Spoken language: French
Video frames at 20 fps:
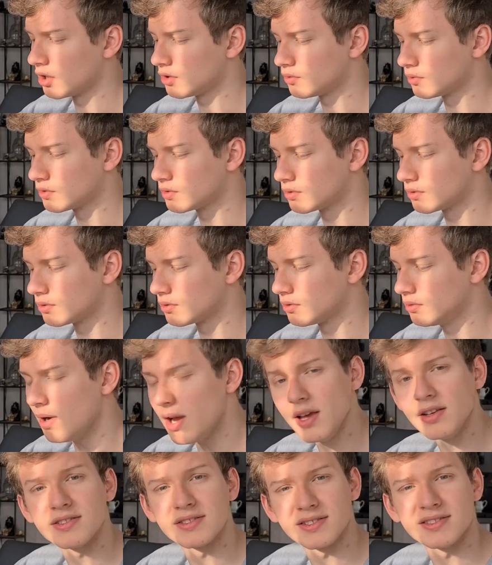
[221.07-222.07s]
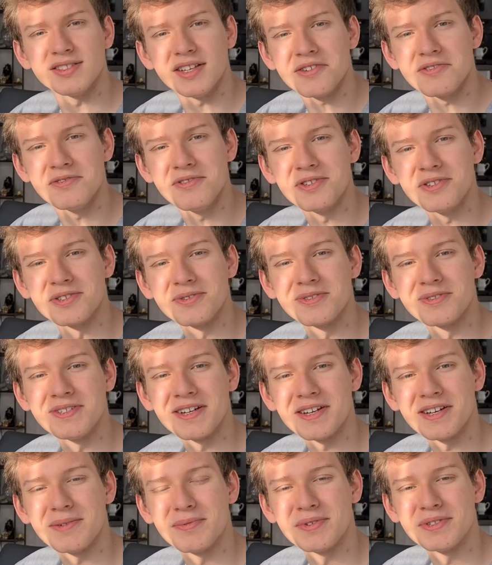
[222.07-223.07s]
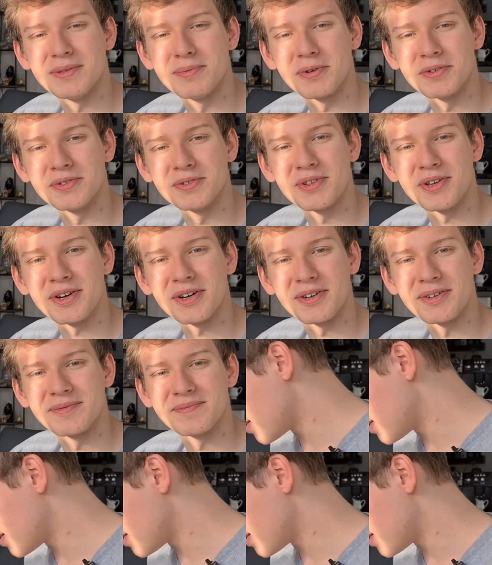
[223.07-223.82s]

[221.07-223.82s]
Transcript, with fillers: Donc euh, ouais, c'est cool de soutenir les petits producteurs.